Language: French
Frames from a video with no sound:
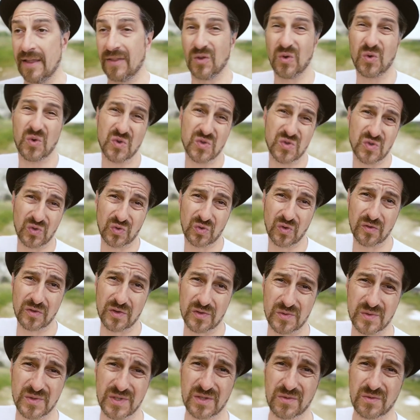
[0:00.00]
Donc on se retrouve
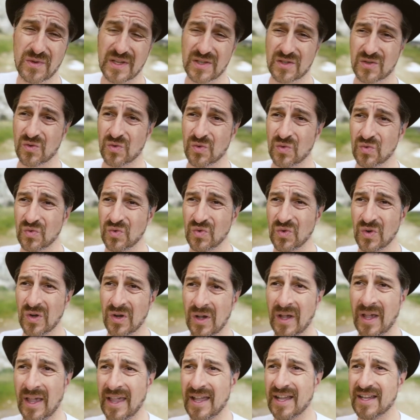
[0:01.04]
dans une situation où,
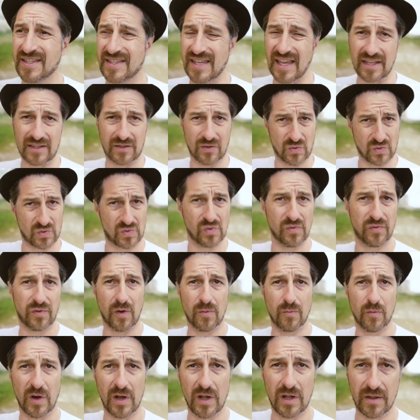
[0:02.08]
euh, certes, on
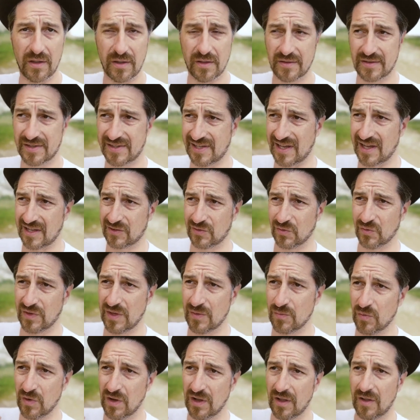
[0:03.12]
souffre moins, certes, on est
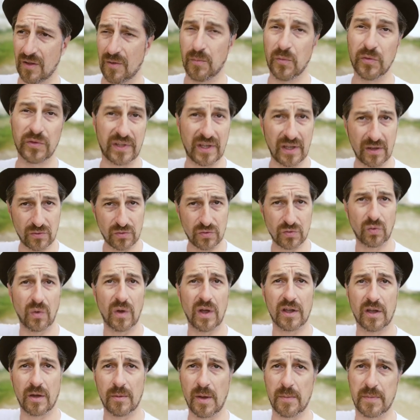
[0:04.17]
moins montré que du
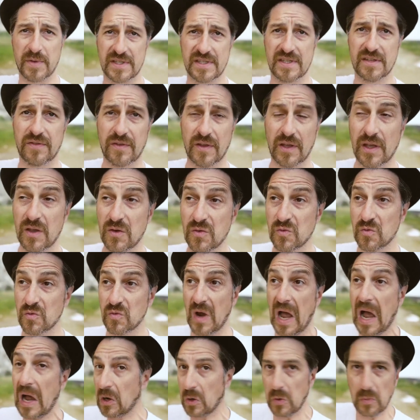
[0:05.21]
doigt comme un pestiféré ou
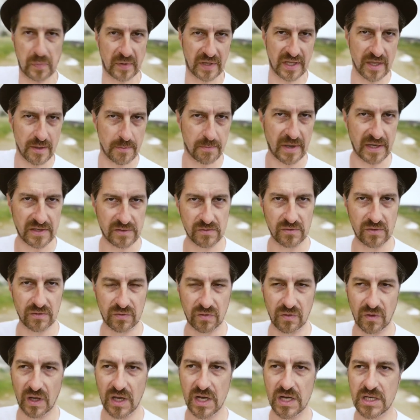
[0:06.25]
incompris par son
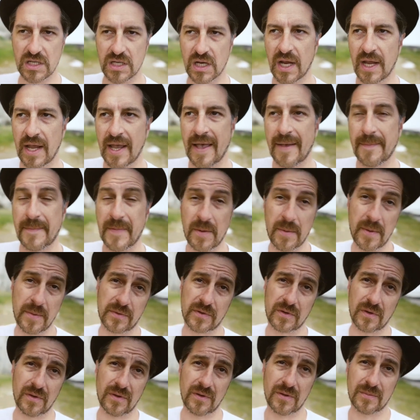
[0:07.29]
entourage, mais en même
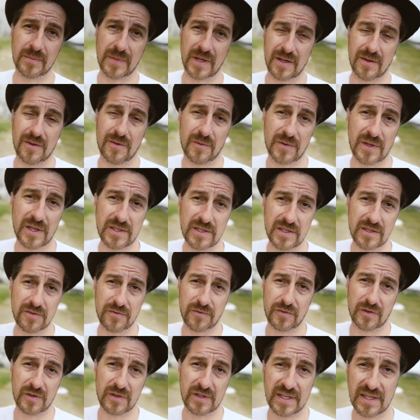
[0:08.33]
temps, bah, on a des
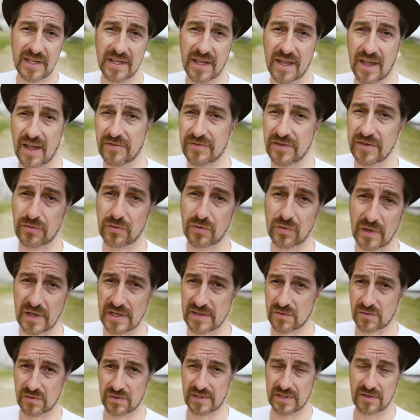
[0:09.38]
difficultés à vivre une
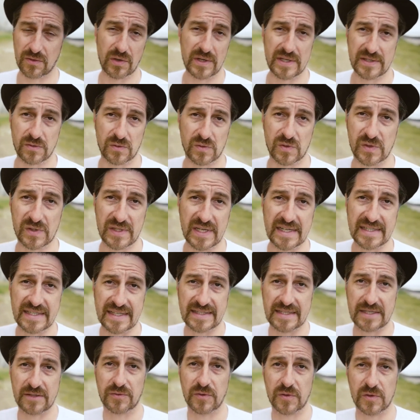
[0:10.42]
relation, des relations sociales
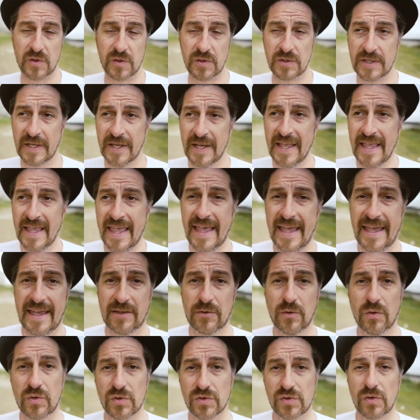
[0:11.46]
satisfaisantes, et
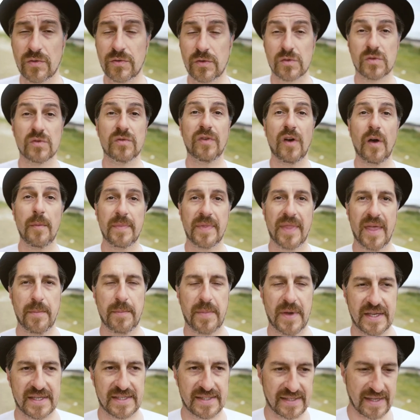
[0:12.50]
donc on se trouve dans une forme
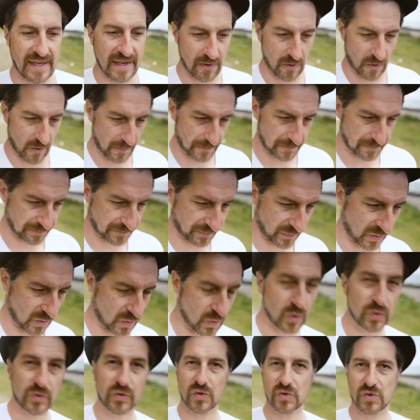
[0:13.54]
d'impasse. Alors,
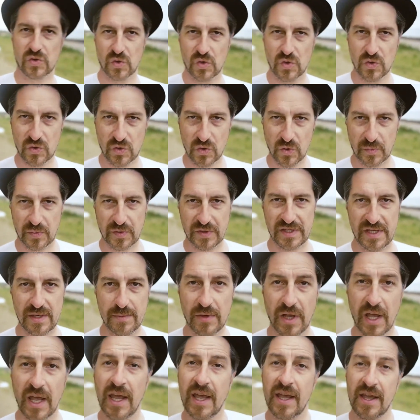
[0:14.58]
autre solution
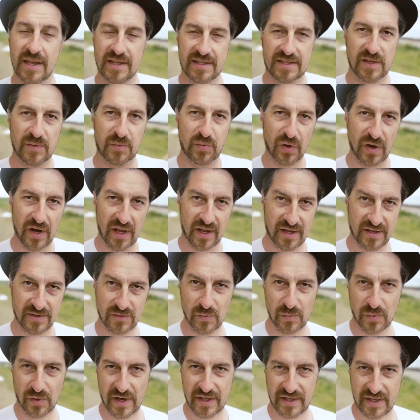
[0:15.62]
possible. Et c'est pour la
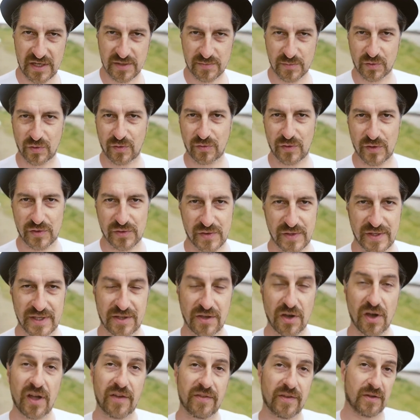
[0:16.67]
raison pour laquelle je me trouve dans ce
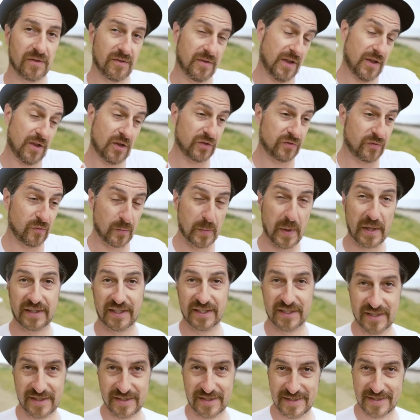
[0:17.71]
décor. Euh, d'ailleurs, je vais vous
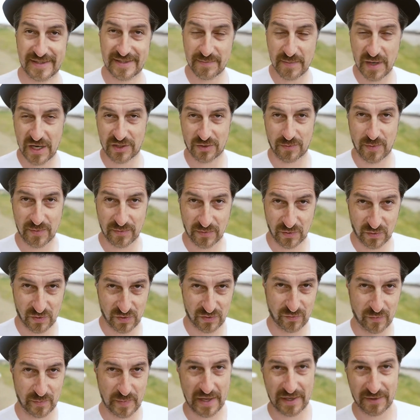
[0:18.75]
partager des images en même temps que
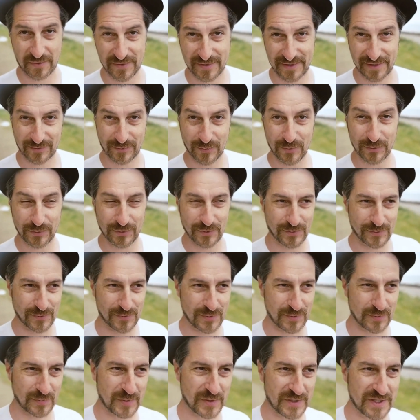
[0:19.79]
je vous parle de cette autre
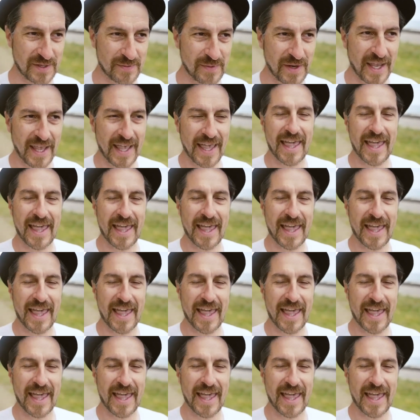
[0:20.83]
solution possible.